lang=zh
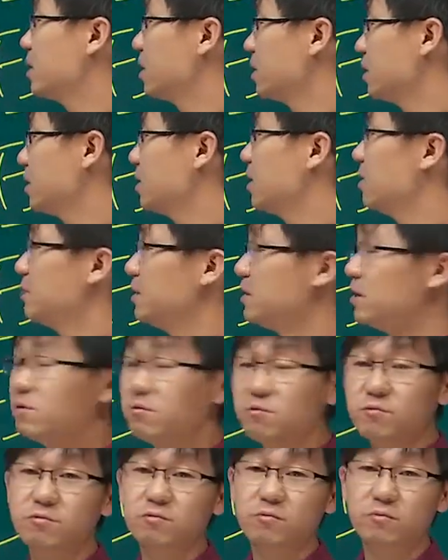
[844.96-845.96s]
省级人民政
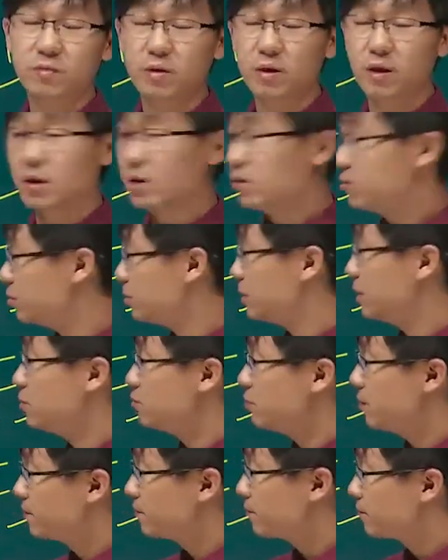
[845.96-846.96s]
府啊去批
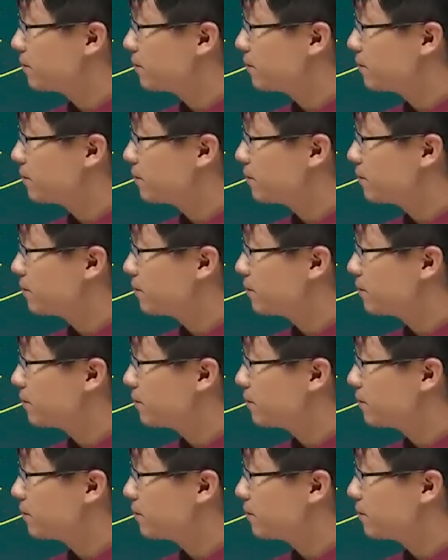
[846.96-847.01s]
准